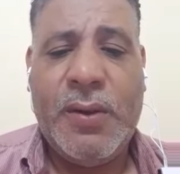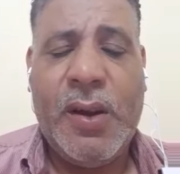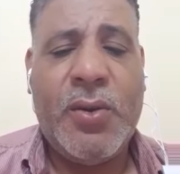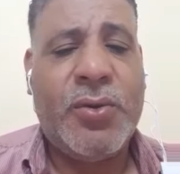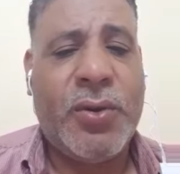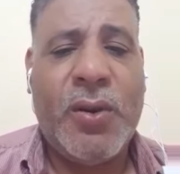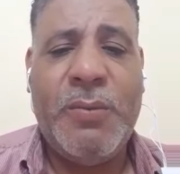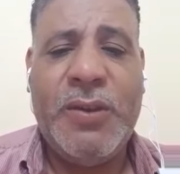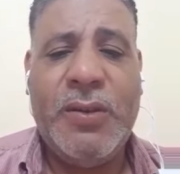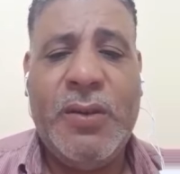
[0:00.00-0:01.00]
يا دكتور
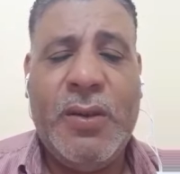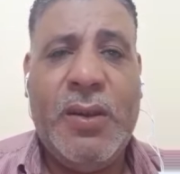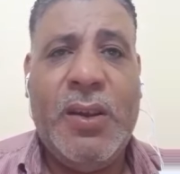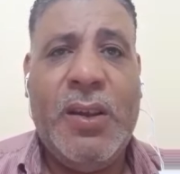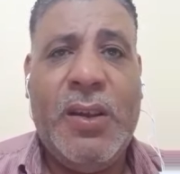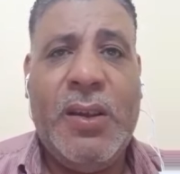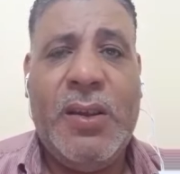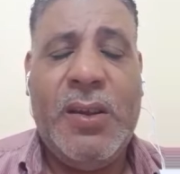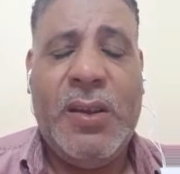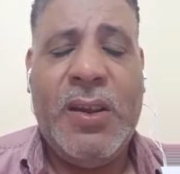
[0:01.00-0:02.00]
رامي
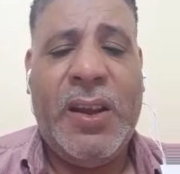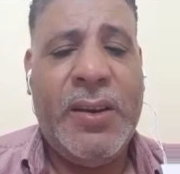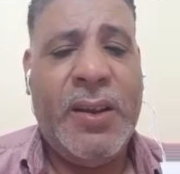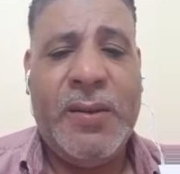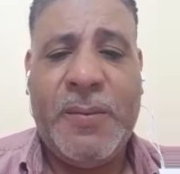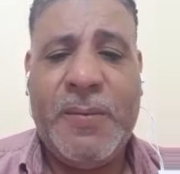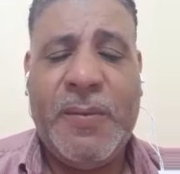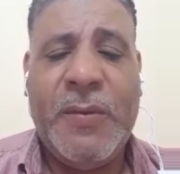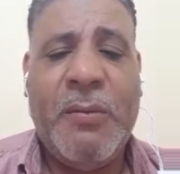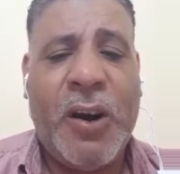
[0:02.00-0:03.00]
احنا
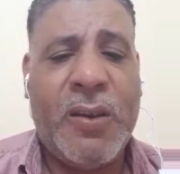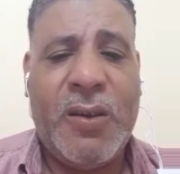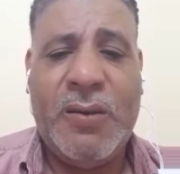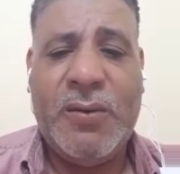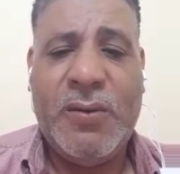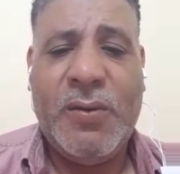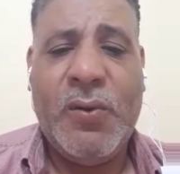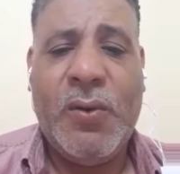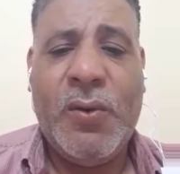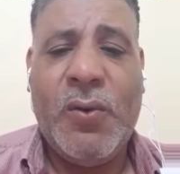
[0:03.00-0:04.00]
مرضى
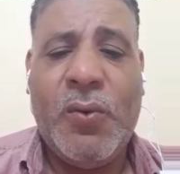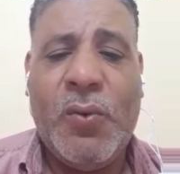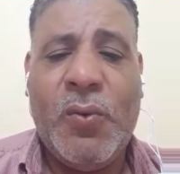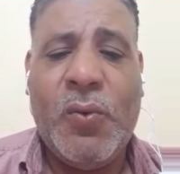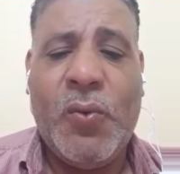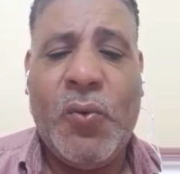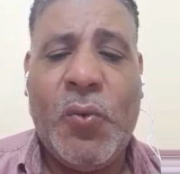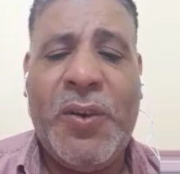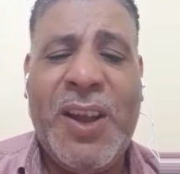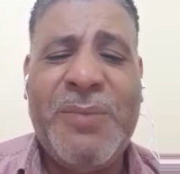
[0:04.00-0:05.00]

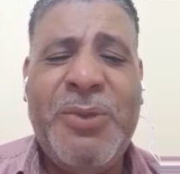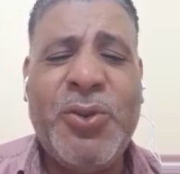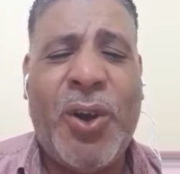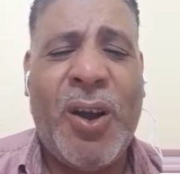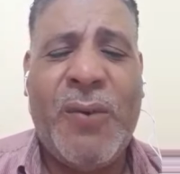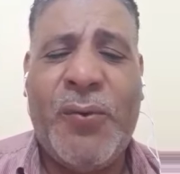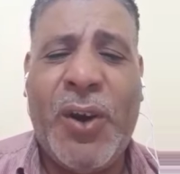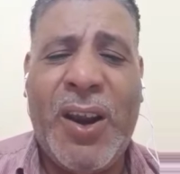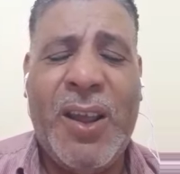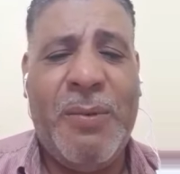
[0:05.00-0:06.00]
وبني ادمين ضعاف
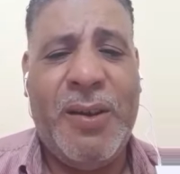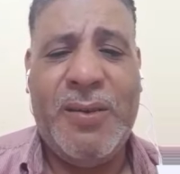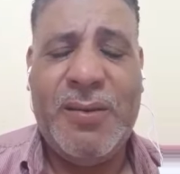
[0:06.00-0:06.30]
وغلابه